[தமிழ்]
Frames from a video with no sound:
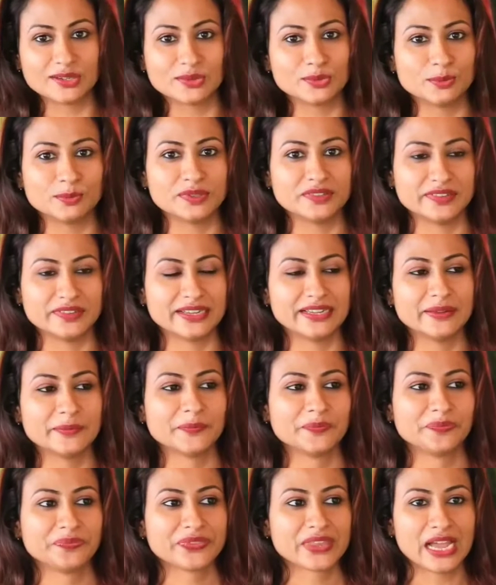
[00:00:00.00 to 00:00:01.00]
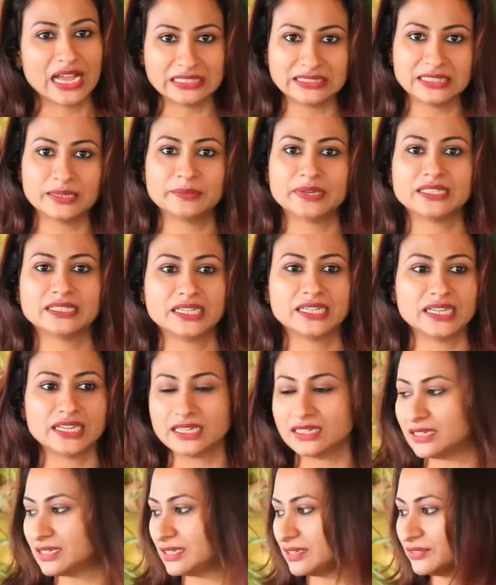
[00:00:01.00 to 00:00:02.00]
தான் கூப்பிடுவேன் அந்த மாதிரி
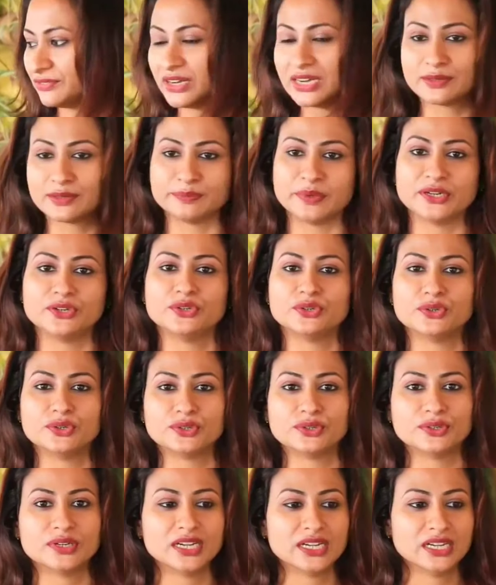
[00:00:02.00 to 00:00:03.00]
ஒர்க் பண்ணோம்